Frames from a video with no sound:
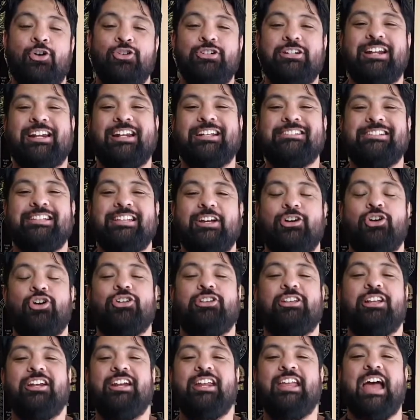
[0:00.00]
otra receta de
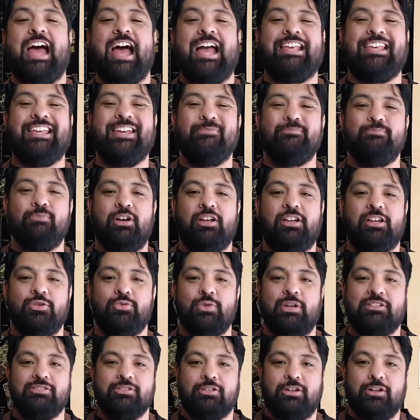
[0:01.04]
coctelería aquí en Monkey
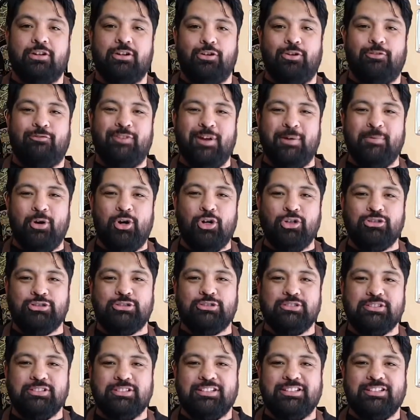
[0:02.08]
Rings. ¡Nos vemos!